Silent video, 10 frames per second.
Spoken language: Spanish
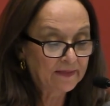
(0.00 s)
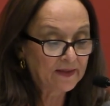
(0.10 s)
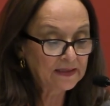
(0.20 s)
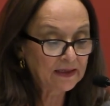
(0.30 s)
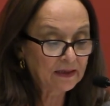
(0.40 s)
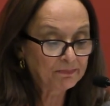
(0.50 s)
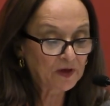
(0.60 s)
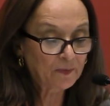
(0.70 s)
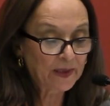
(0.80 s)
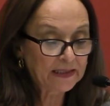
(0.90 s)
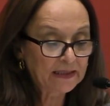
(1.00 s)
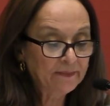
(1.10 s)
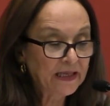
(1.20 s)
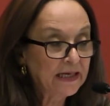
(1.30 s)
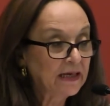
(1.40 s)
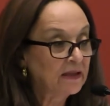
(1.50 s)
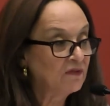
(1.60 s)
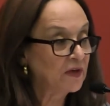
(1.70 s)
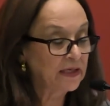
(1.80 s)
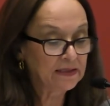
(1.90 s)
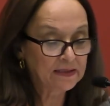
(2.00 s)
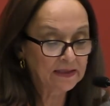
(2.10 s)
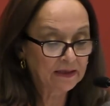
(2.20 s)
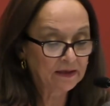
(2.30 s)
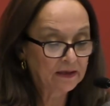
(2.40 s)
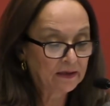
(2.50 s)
desde la perspectiva de la diferencia